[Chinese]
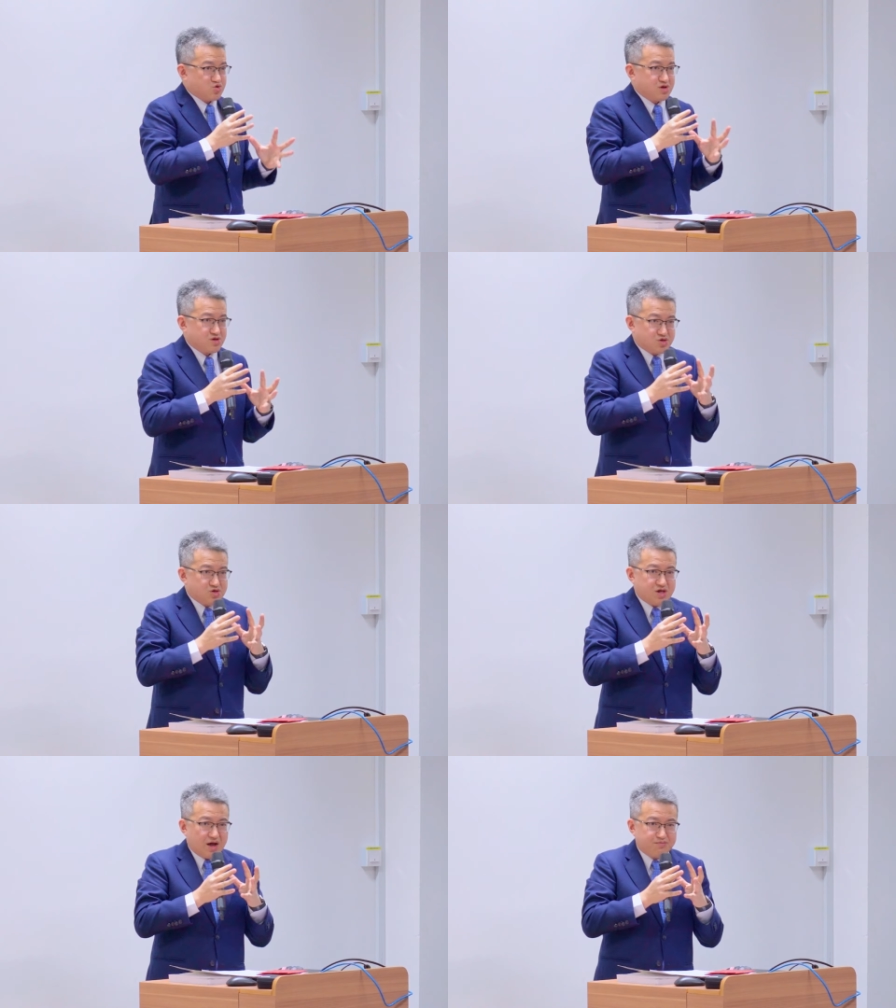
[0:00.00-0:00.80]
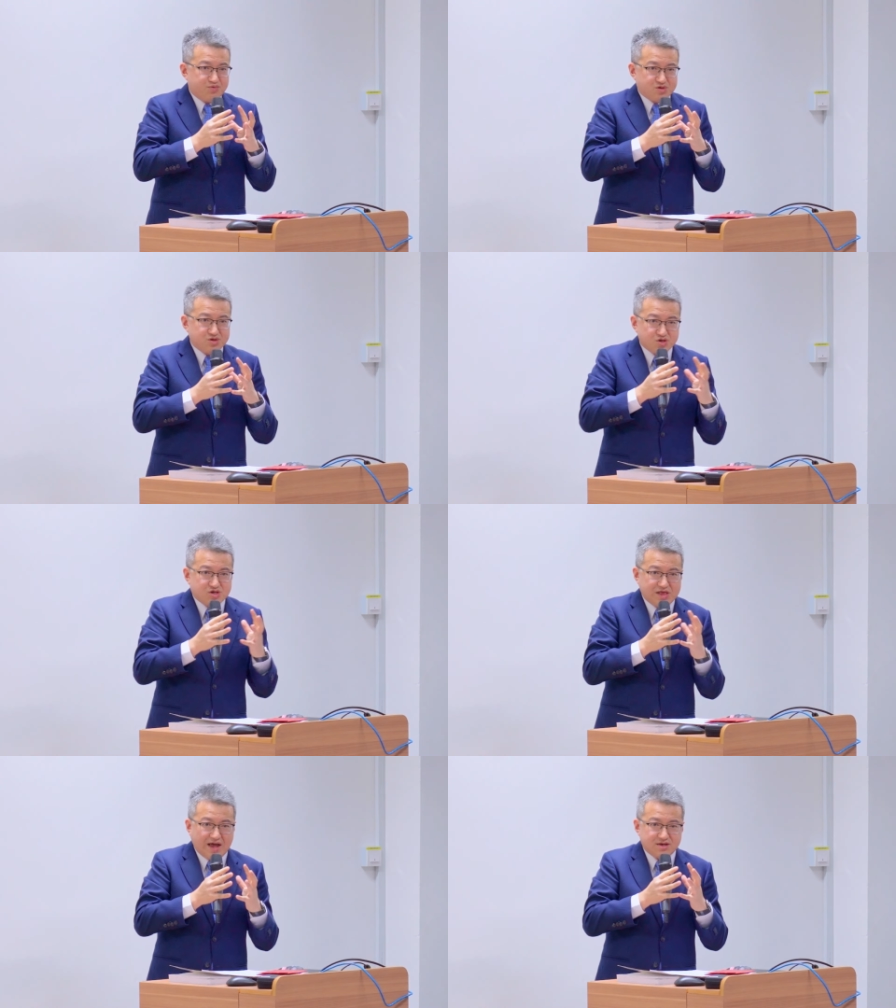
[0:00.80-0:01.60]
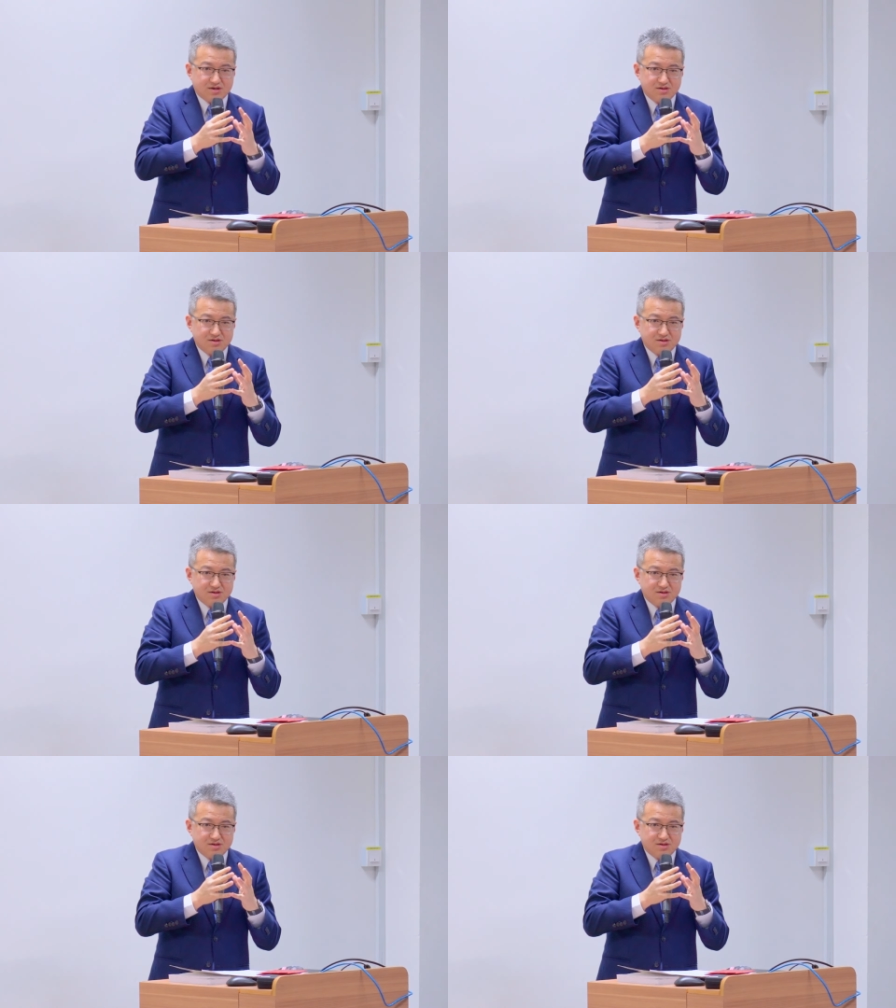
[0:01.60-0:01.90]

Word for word: 重要的。市场不是自己来的，